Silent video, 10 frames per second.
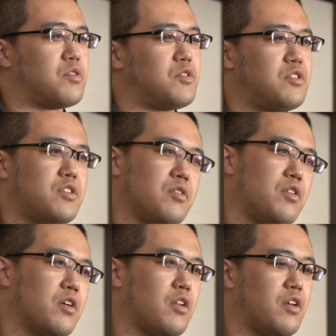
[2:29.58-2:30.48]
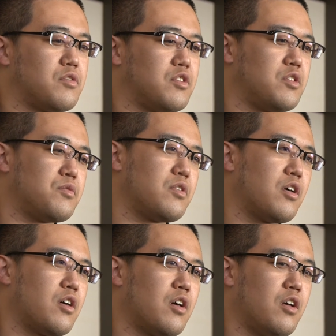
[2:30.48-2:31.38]
人生の中でその自分
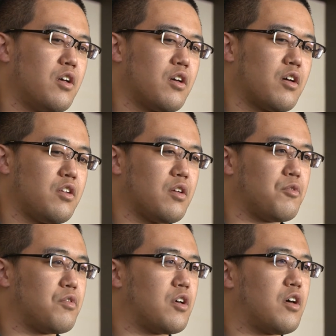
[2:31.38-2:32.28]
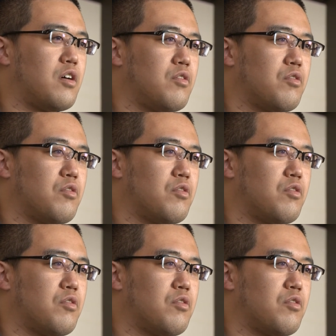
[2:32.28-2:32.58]
が書いたものが